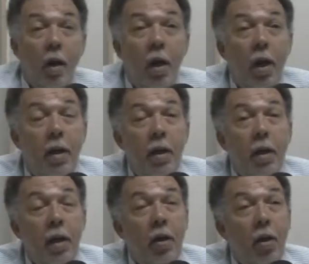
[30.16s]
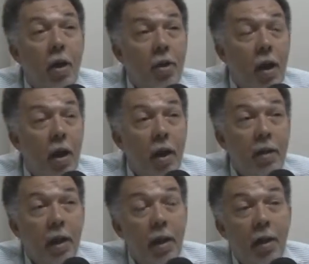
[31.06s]
Aí quem tem que checar é
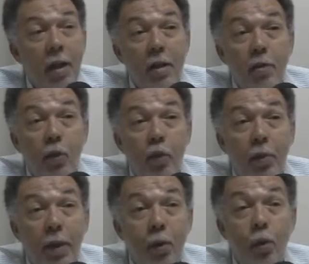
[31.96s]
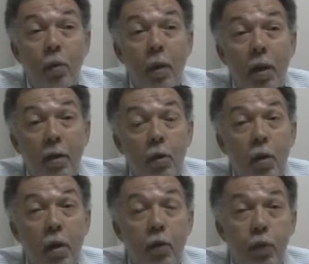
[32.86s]
a Secretaria de Desenvolvimento
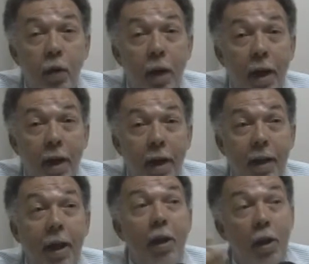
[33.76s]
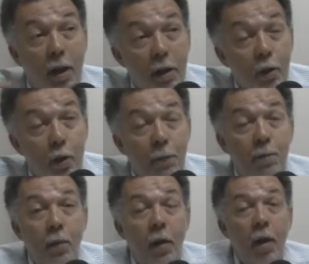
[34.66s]
Urbano. Eu fui lá atendendo
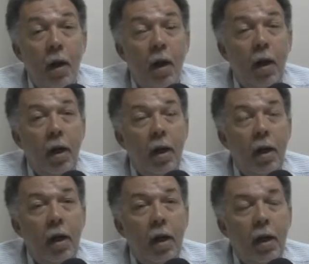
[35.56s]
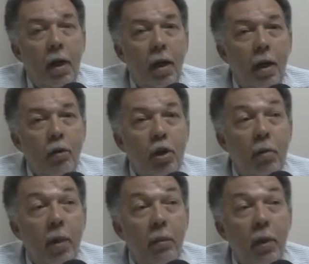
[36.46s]
a, a, a, um
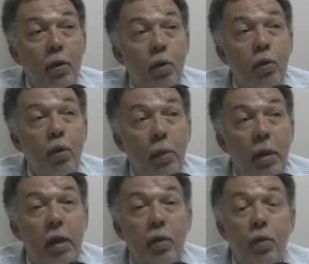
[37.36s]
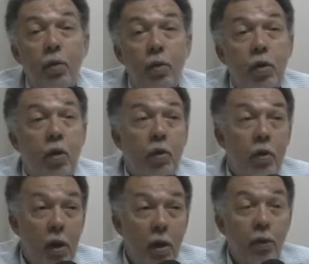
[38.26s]
chamamento do amigo
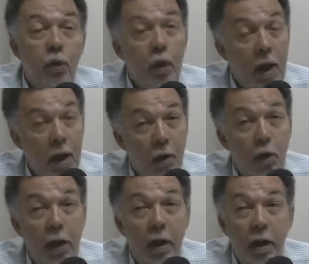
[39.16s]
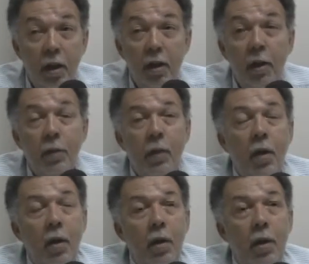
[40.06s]
seu, fui lá, olhei
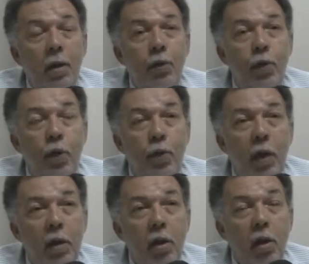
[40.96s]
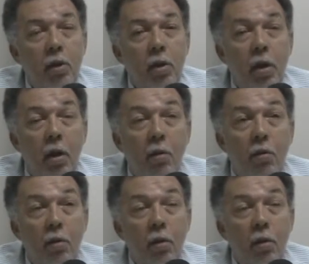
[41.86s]
e vou fazer a reunião